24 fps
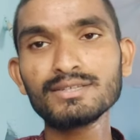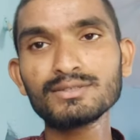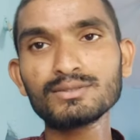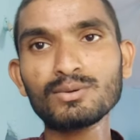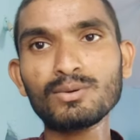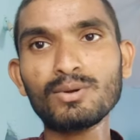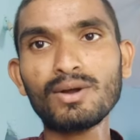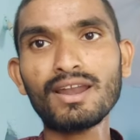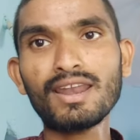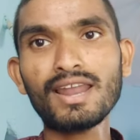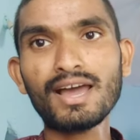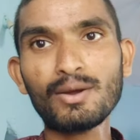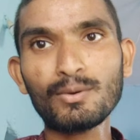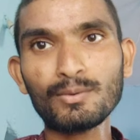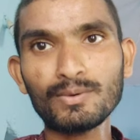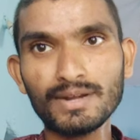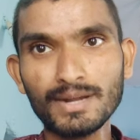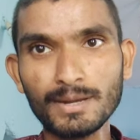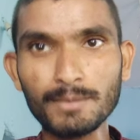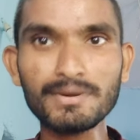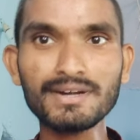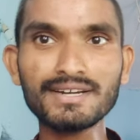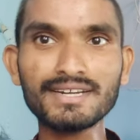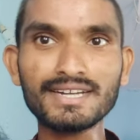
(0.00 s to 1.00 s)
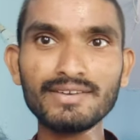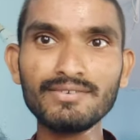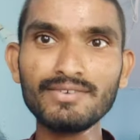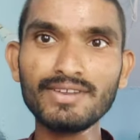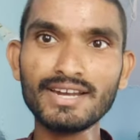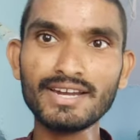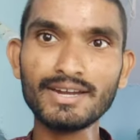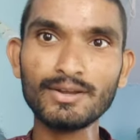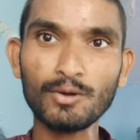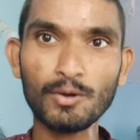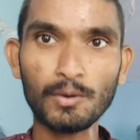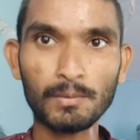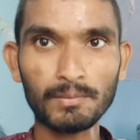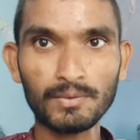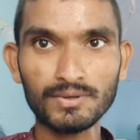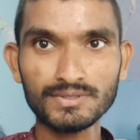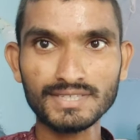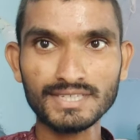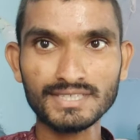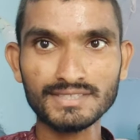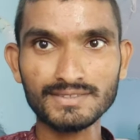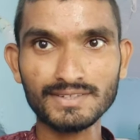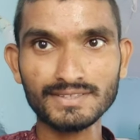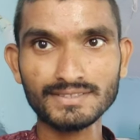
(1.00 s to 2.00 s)
సో అలా ఉండబట్టే వీళ్ళని
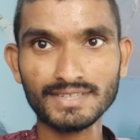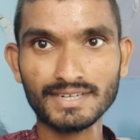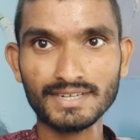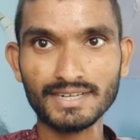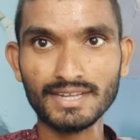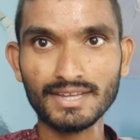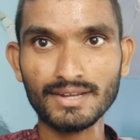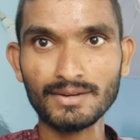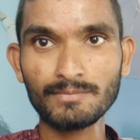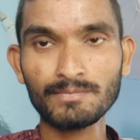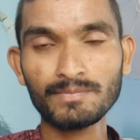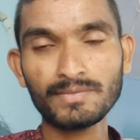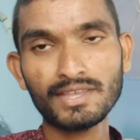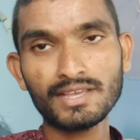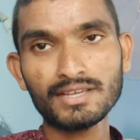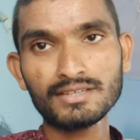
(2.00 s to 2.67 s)
హోమోసెక్సల్స్ అంటారు